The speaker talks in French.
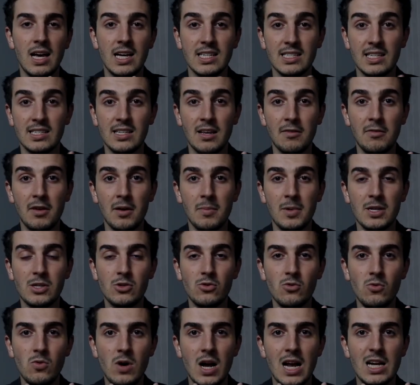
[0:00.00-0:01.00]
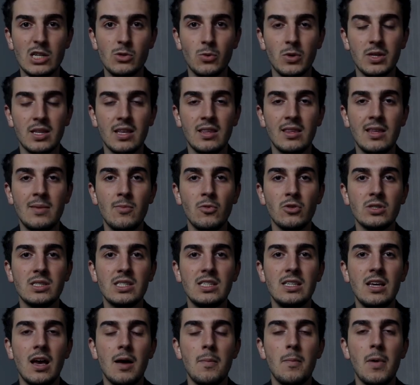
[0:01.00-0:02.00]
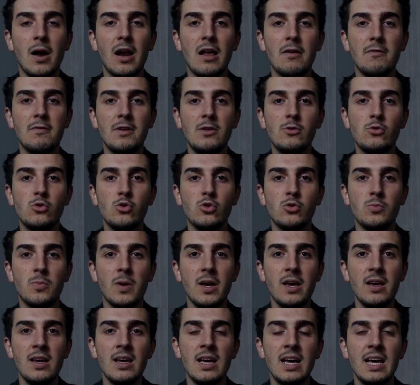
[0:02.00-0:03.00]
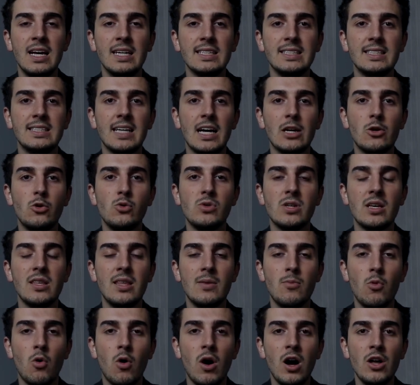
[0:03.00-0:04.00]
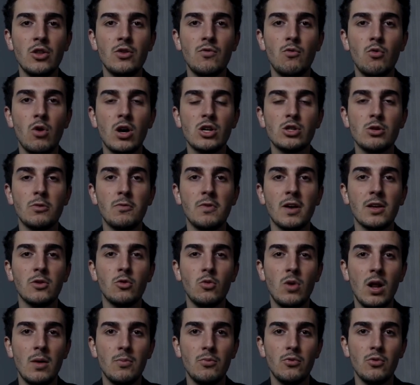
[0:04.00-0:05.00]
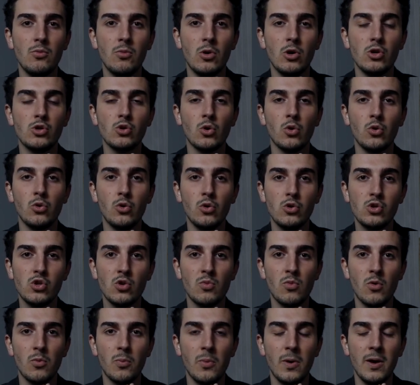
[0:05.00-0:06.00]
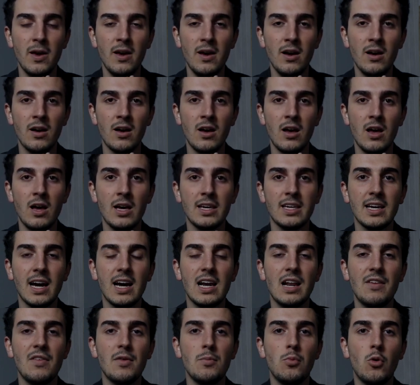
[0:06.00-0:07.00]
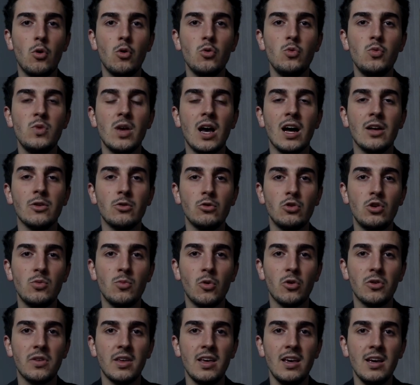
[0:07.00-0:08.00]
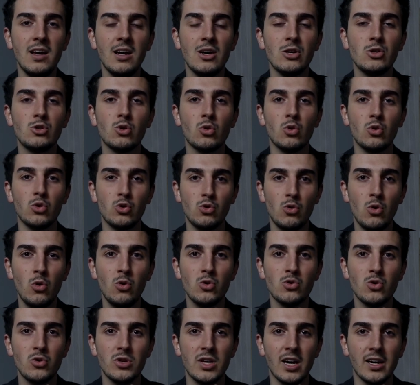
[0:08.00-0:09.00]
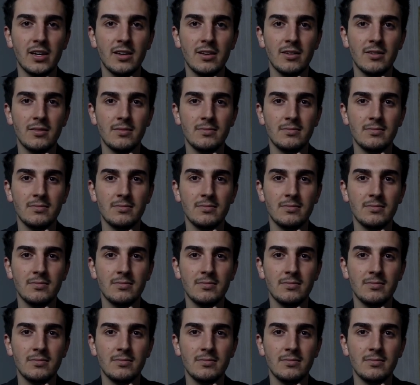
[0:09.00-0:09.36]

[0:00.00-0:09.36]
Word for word: Ces affirmations, elles ont été démenties par la fille du suspect qui accusait Déborah de vouloir se faire de la pub sur le dos de son beau-père car elle avait produit un documentaire sur le tueur au Zodiac.